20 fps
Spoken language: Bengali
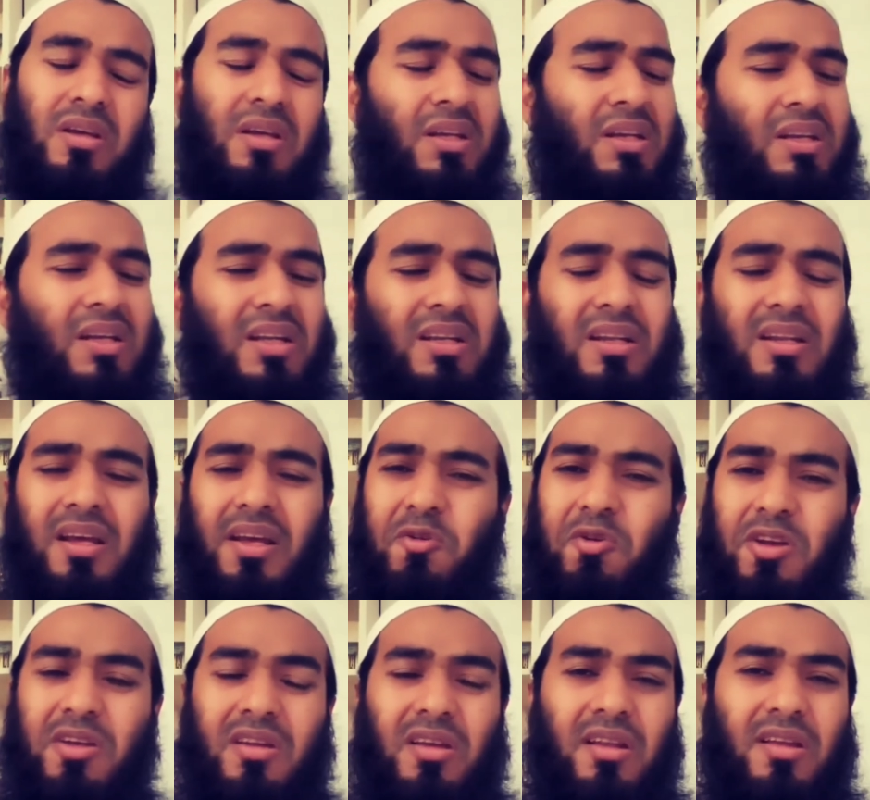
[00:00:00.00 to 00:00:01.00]
ইন্নালিল্লাহি
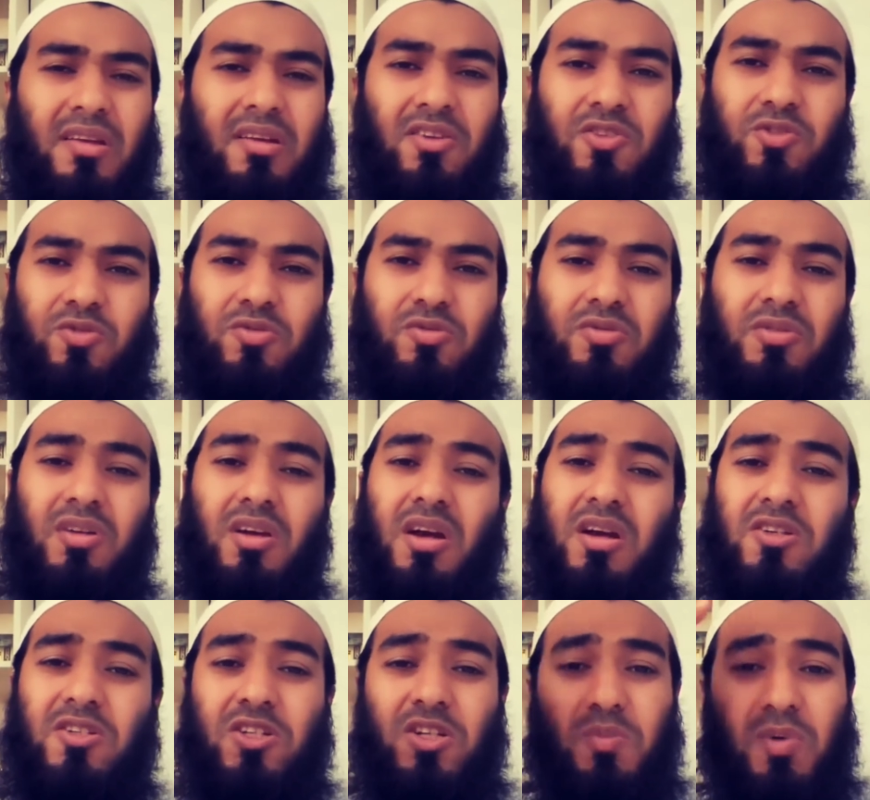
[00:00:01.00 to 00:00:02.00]
ওয়া ইন্না ইলাইহি রাজিউন ইয়া
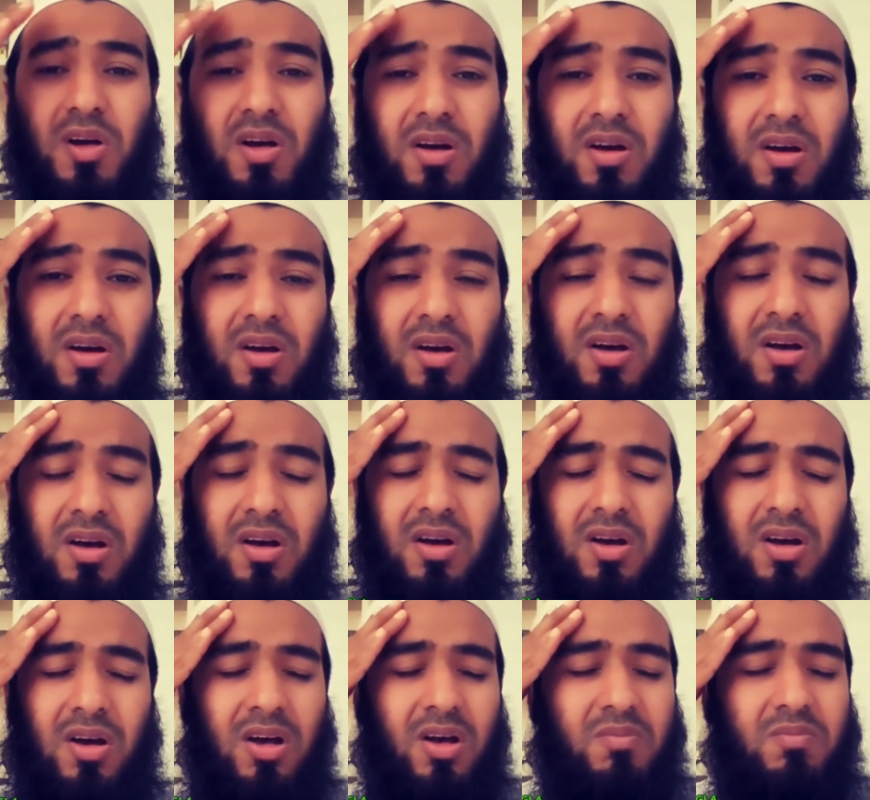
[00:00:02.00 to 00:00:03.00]

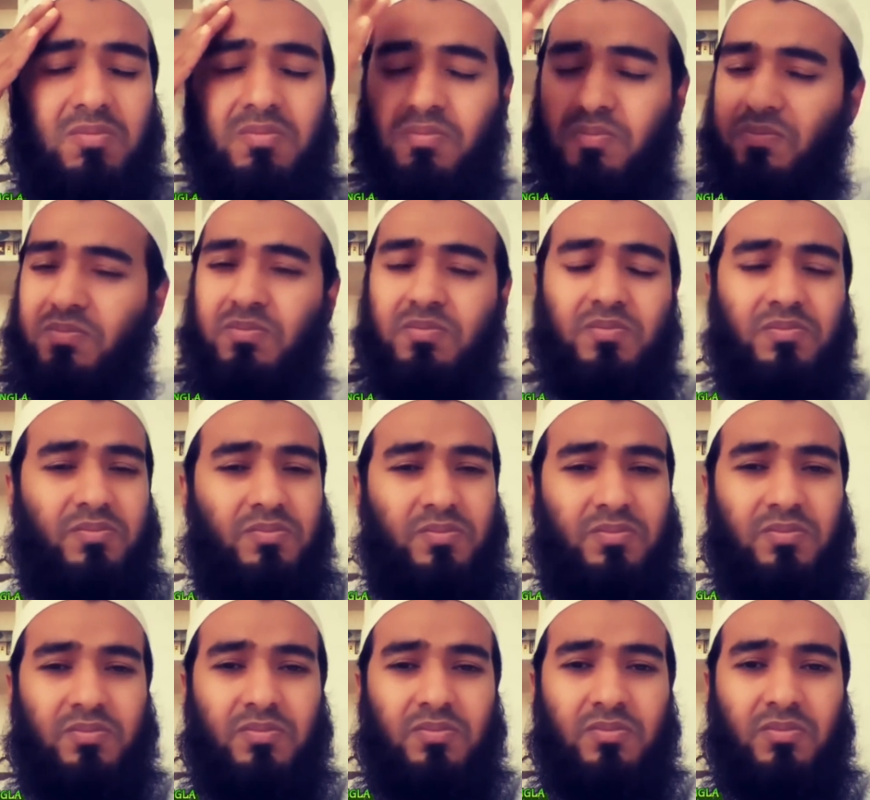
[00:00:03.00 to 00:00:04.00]
শাবাব
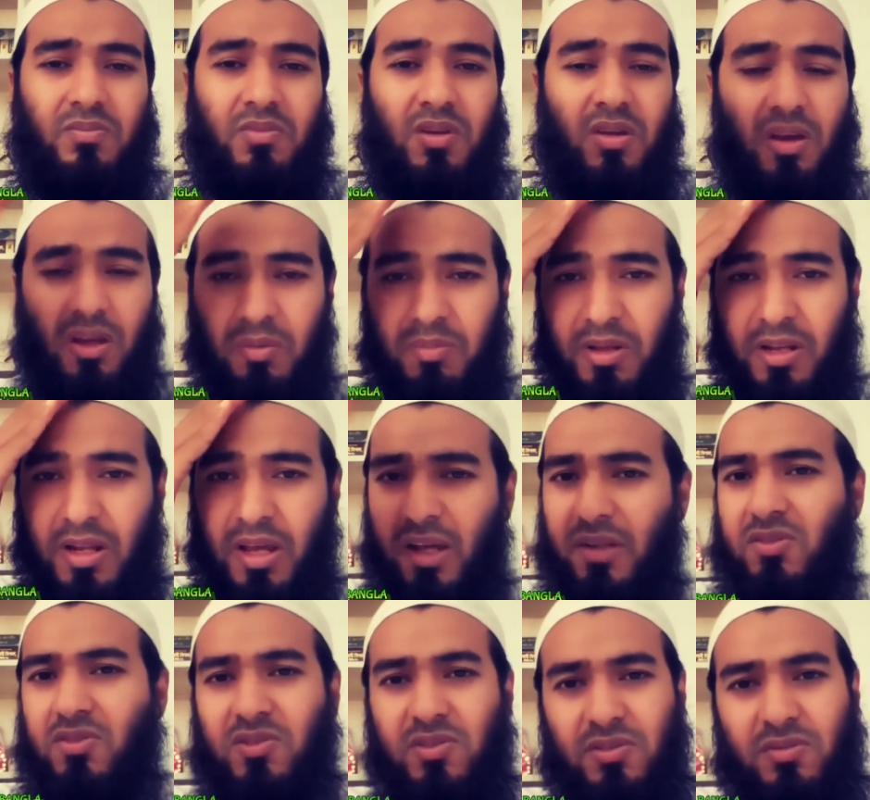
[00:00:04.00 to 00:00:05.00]
ইয়া
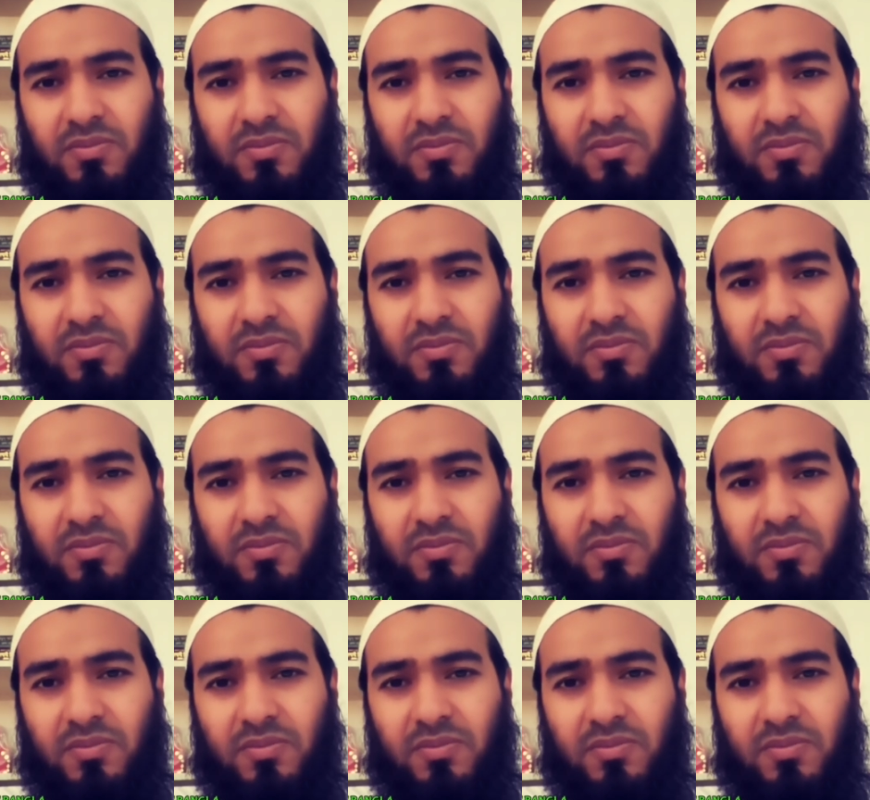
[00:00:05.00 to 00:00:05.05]
বানাত